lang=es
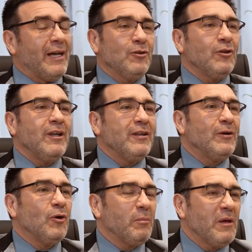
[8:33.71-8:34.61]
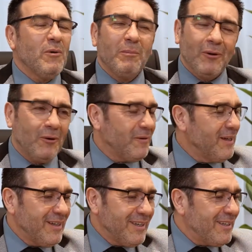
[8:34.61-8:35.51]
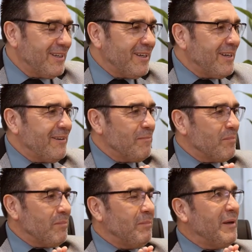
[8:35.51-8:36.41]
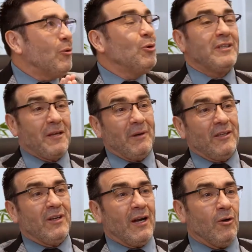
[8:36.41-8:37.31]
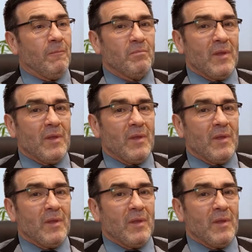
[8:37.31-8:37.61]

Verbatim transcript: A todas les digo lo mismo, pero eh, me gusta expresarlo.